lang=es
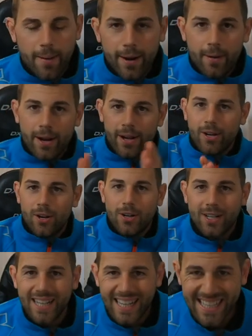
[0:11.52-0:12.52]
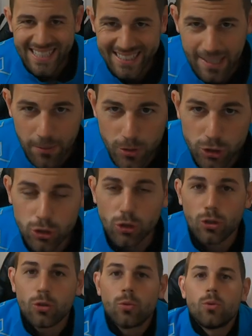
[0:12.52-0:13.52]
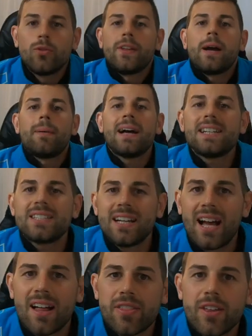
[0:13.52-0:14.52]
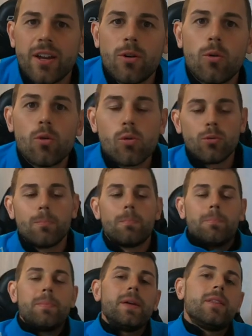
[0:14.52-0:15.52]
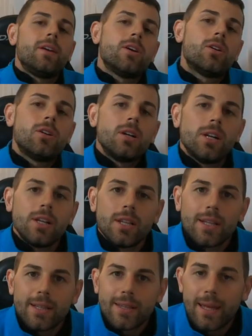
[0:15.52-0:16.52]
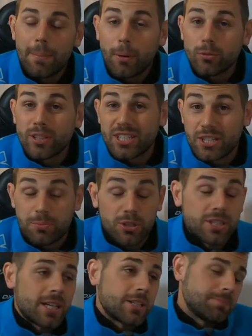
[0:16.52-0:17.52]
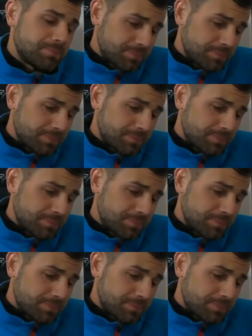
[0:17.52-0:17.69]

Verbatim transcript: bueno, bueno, estamos un día más a hacer un vídeo de preguntas y respuestas.